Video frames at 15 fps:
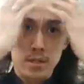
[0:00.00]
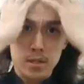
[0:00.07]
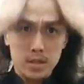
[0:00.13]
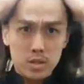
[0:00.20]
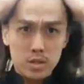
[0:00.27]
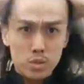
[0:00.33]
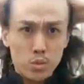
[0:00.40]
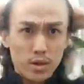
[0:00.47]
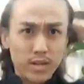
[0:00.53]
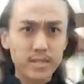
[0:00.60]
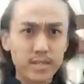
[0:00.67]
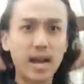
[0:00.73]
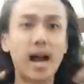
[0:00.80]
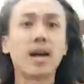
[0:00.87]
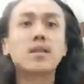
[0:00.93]
这就是我的
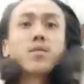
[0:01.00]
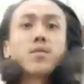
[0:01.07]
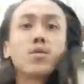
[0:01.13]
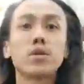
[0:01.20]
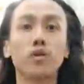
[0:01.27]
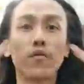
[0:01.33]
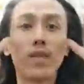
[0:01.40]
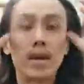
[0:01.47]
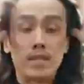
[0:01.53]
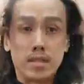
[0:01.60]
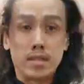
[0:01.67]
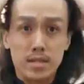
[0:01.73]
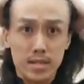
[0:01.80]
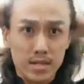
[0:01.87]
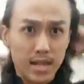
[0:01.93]
长，我的头发已
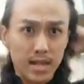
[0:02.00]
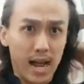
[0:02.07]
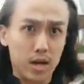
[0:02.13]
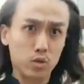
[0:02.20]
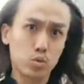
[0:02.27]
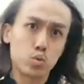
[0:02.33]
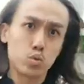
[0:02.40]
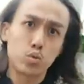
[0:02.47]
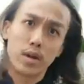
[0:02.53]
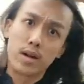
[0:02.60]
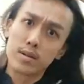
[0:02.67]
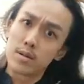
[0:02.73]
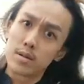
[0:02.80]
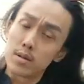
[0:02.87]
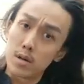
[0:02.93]
经这个长度了，
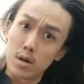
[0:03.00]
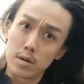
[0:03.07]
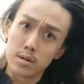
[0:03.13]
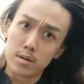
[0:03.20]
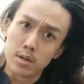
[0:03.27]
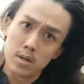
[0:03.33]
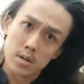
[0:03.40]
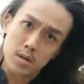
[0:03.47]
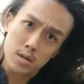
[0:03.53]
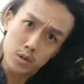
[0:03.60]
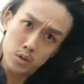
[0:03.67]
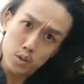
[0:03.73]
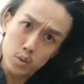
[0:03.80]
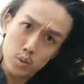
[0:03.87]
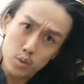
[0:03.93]
哦，
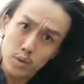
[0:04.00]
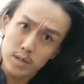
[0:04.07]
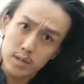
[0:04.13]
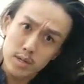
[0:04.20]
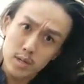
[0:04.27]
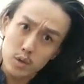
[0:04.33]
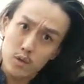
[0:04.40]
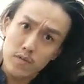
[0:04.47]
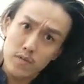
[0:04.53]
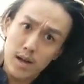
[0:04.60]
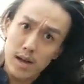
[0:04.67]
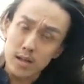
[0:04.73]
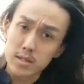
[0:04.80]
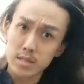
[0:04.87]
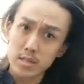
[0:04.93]
就如果你的头
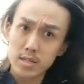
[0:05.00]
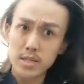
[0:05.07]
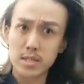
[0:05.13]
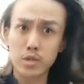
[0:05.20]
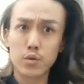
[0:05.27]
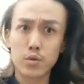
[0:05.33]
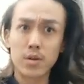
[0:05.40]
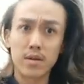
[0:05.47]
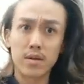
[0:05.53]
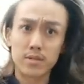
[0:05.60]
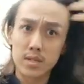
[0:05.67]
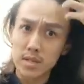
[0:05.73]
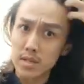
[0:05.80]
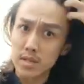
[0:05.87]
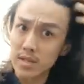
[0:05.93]
发是已经留到
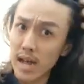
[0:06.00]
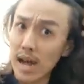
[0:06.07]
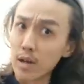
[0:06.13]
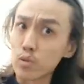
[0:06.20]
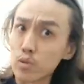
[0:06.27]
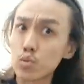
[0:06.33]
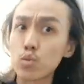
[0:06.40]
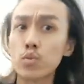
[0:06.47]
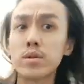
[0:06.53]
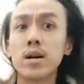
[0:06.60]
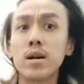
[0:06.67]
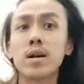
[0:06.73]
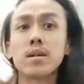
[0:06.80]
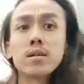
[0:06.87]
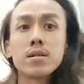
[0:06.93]
这个长度
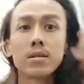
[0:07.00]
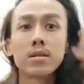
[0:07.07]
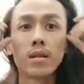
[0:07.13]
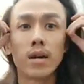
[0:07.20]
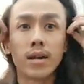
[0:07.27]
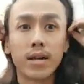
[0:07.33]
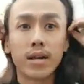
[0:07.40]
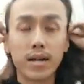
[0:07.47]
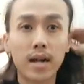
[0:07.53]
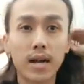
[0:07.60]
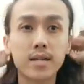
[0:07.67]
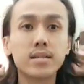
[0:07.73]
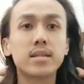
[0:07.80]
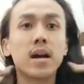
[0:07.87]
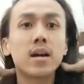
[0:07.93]
呢，大家可以
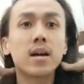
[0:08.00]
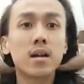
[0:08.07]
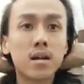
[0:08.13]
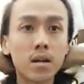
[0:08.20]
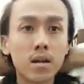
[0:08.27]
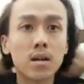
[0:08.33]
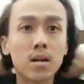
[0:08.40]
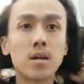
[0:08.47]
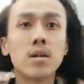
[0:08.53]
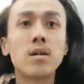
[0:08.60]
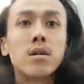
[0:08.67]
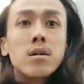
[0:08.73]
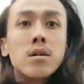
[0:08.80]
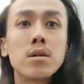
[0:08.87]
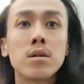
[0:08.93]
看一下，
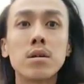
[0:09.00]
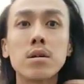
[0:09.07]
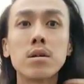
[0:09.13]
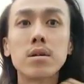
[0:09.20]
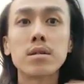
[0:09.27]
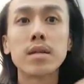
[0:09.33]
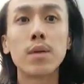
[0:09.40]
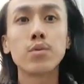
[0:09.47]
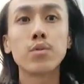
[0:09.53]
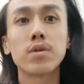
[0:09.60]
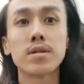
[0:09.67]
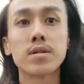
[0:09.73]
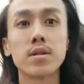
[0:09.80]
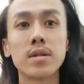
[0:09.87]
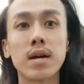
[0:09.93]
差不
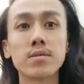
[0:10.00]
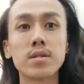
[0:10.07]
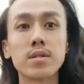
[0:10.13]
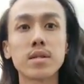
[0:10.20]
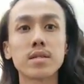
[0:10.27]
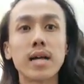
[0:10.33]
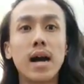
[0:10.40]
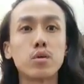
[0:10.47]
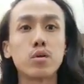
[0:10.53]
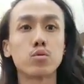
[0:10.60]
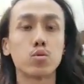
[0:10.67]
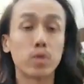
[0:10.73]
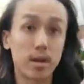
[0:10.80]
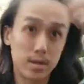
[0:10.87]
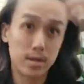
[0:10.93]
多都到这个长
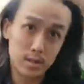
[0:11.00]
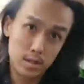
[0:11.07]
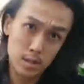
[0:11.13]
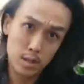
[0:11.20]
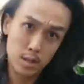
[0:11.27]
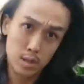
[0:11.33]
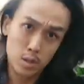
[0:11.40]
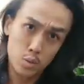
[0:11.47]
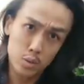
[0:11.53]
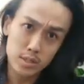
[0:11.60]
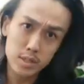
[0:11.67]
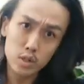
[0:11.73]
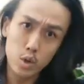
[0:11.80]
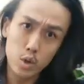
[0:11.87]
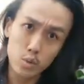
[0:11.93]
度了，我
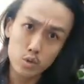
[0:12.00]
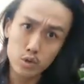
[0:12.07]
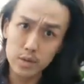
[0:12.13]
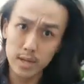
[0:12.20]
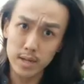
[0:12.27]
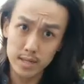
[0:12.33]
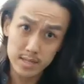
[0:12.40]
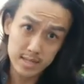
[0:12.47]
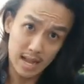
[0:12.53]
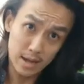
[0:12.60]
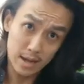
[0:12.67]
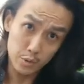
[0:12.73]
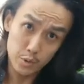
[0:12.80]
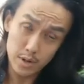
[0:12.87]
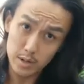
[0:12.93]
是从去年
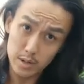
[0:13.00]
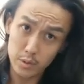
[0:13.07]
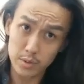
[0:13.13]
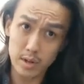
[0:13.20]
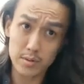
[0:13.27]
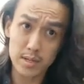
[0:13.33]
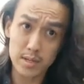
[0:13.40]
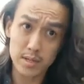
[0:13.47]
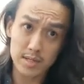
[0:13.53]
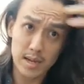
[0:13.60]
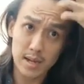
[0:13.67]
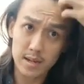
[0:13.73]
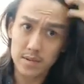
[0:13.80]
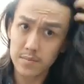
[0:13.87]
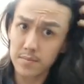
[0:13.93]
三月留到现
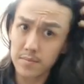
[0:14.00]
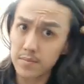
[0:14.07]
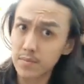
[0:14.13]
在，